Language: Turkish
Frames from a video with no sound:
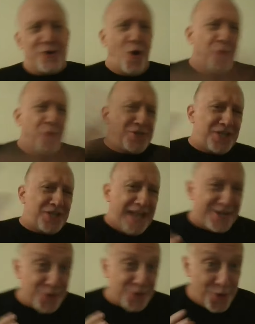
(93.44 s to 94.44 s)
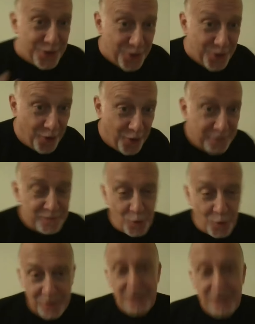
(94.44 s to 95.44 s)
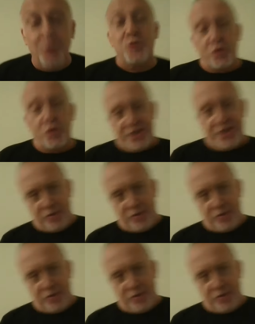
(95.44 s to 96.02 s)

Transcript: Bir şeyler söylüyor. Otoritenin